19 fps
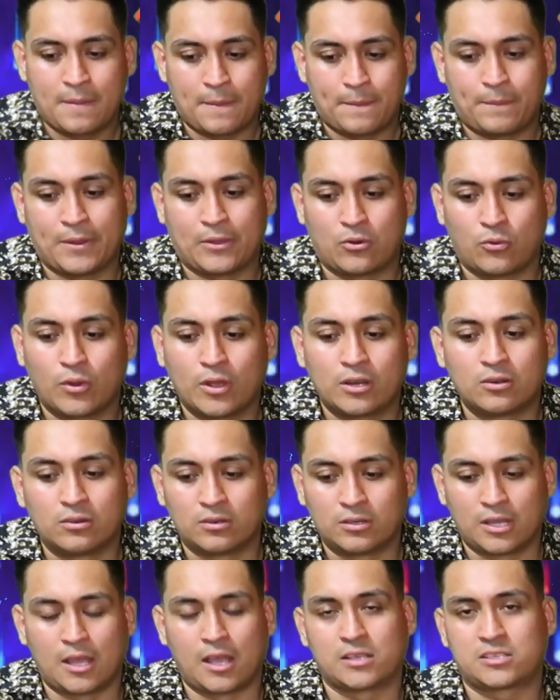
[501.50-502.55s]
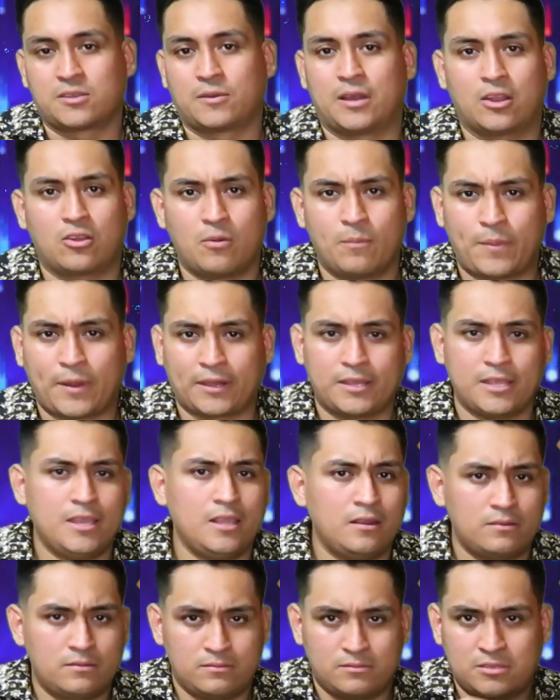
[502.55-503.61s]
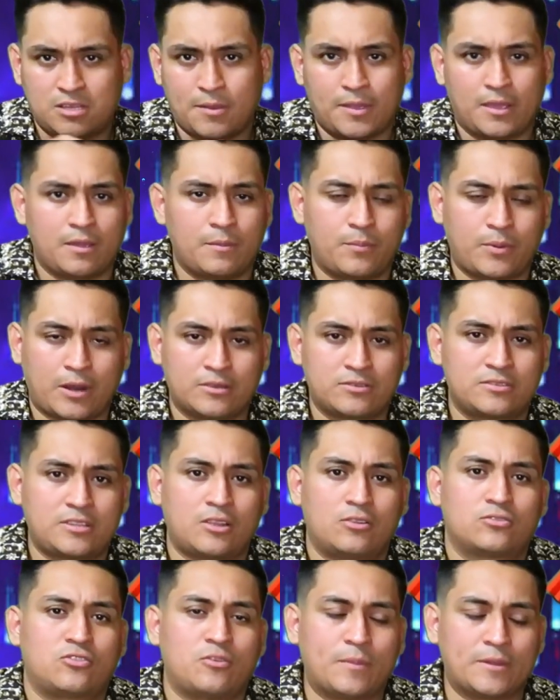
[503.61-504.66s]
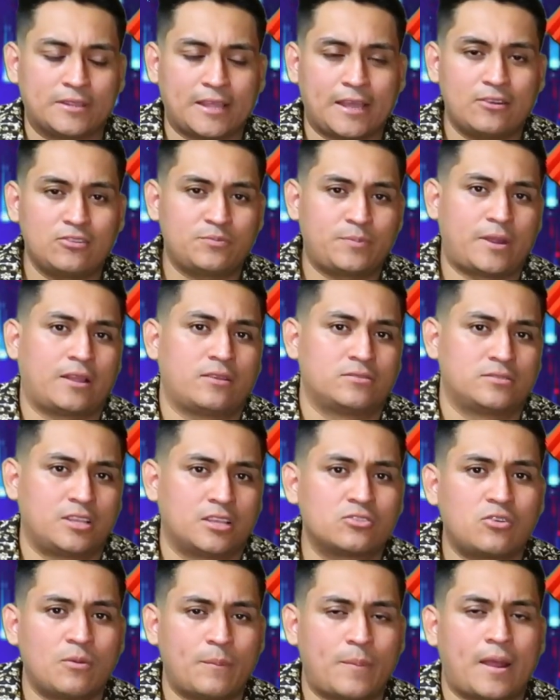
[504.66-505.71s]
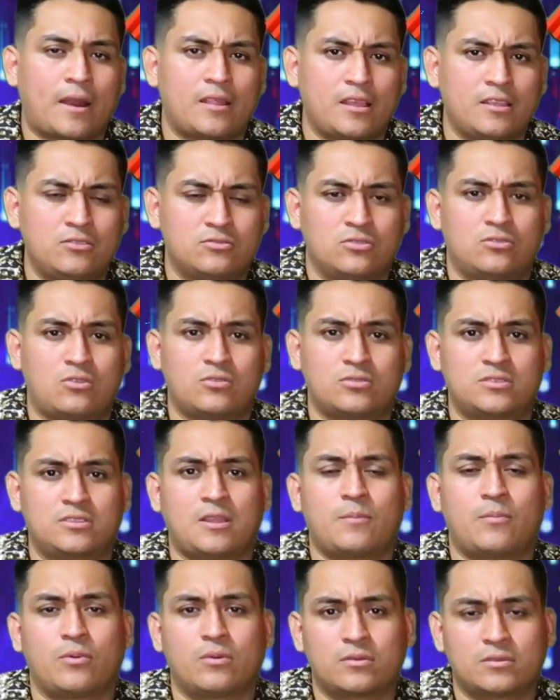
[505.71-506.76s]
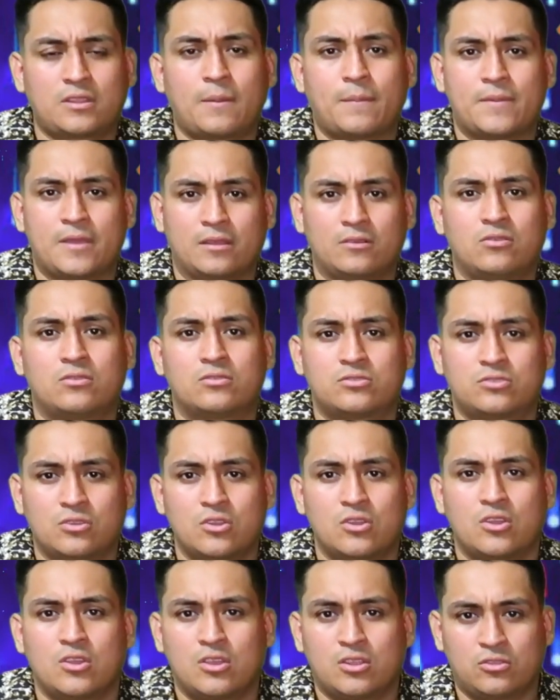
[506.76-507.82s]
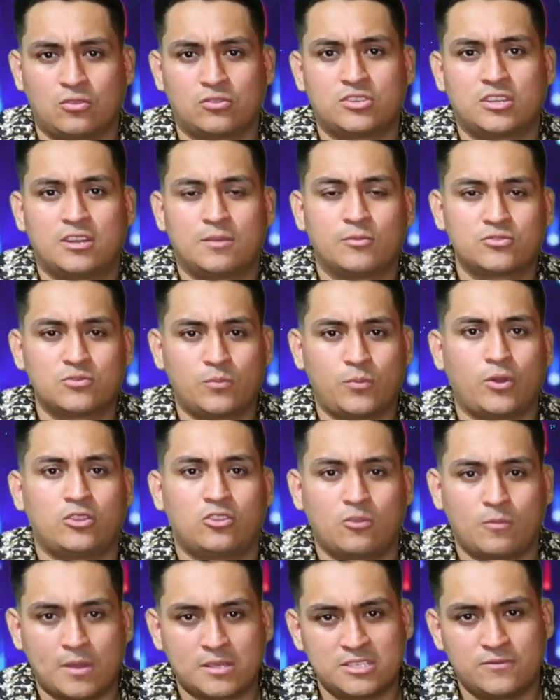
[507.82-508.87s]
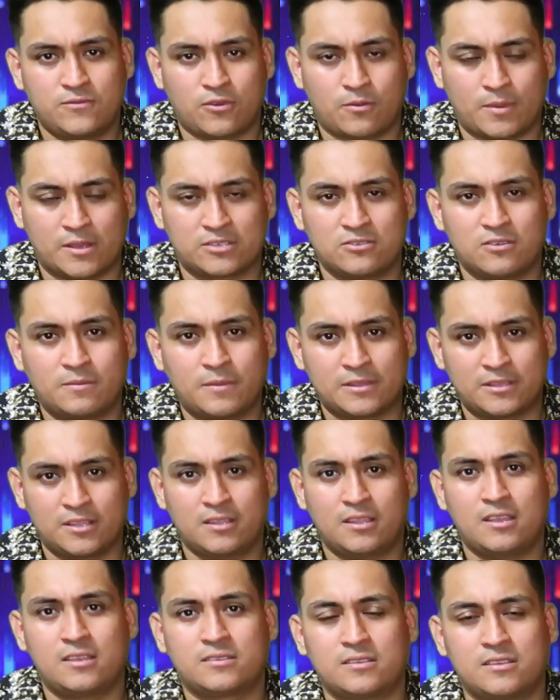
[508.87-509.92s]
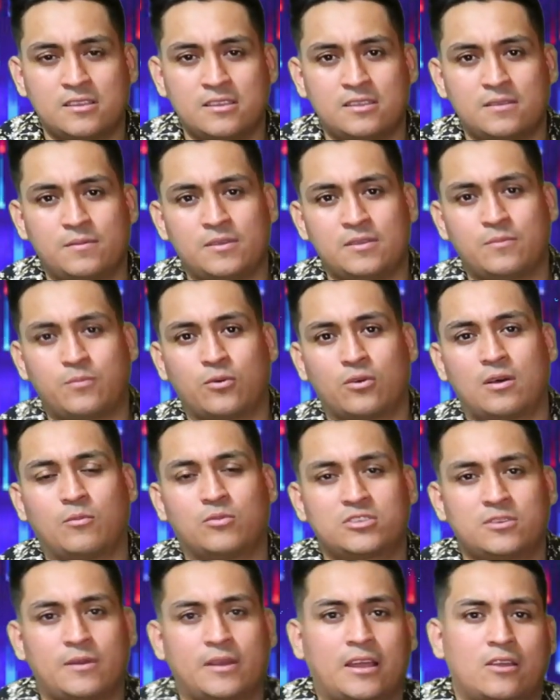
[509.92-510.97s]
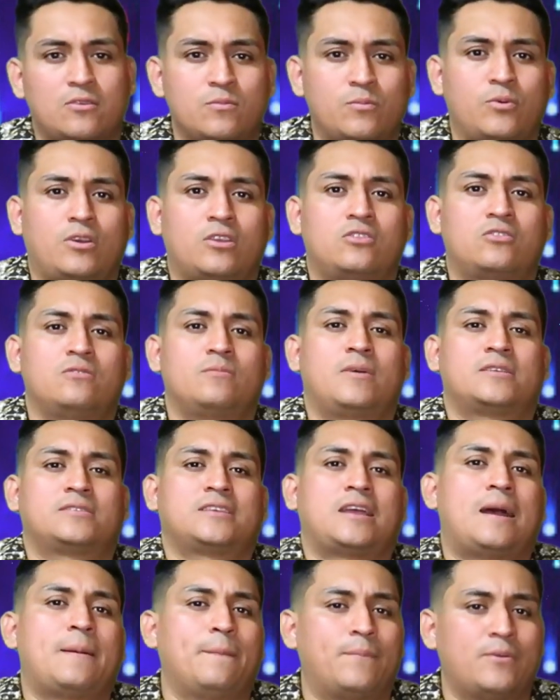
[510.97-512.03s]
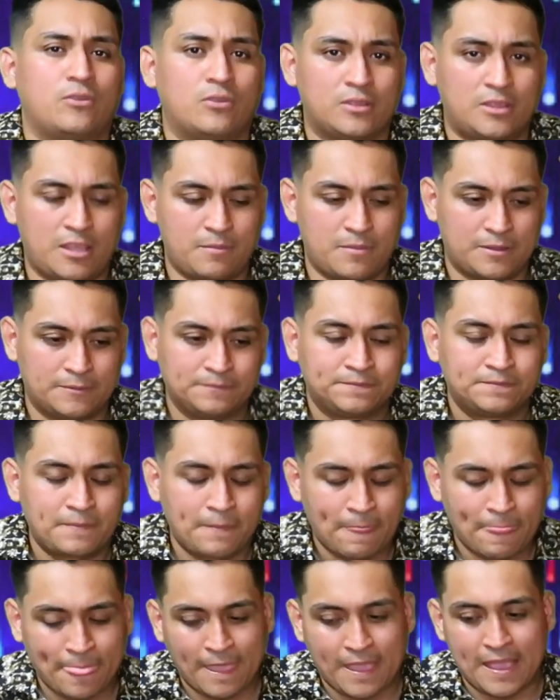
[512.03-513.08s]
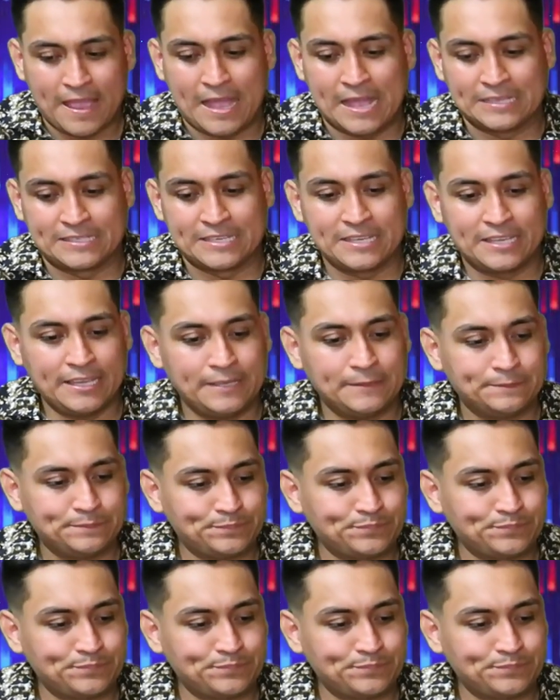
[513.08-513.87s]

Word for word: Pero bueno, ah, se vale compartir, saben que por eso están los comentarios, para que ustedes compartan y nosotros tampoco también nos nos llenemos un poquito más de información, ¿me entiendes? Y, podamos abarcar un poquito más amplio el tema. Así que...